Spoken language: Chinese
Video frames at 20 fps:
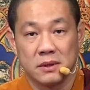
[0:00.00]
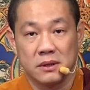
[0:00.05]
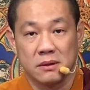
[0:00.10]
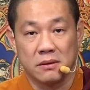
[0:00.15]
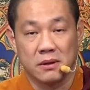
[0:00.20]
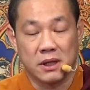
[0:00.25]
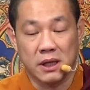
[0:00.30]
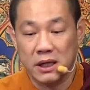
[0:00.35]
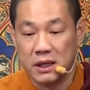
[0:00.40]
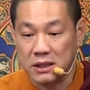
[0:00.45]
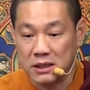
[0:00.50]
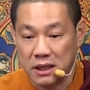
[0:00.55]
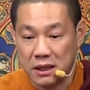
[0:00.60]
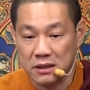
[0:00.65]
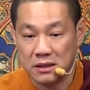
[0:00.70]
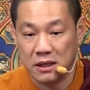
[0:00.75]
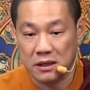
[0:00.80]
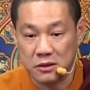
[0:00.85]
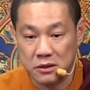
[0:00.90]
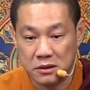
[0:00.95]
我可以常
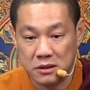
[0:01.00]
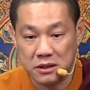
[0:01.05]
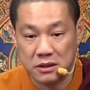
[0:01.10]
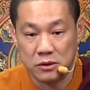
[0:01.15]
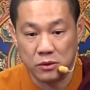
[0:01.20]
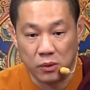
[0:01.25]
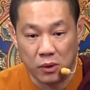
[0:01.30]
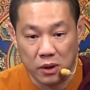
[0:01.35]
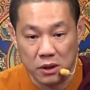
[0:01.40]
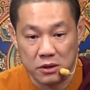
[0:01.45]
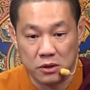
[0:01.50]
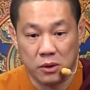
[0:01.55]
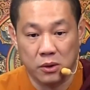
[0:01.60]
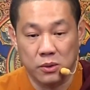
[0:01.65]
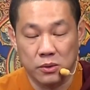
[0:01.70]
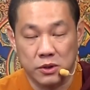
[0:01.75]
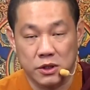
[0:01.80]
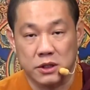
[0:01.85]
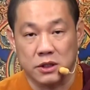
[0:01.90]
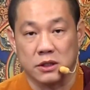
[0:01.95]
常自我
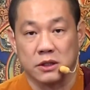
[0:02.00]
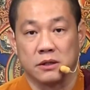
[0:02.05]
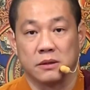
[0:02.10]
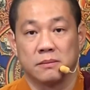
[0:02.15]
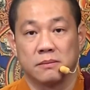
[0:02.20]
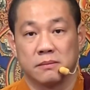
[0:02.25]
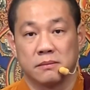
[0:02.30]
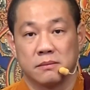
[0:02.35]
充实，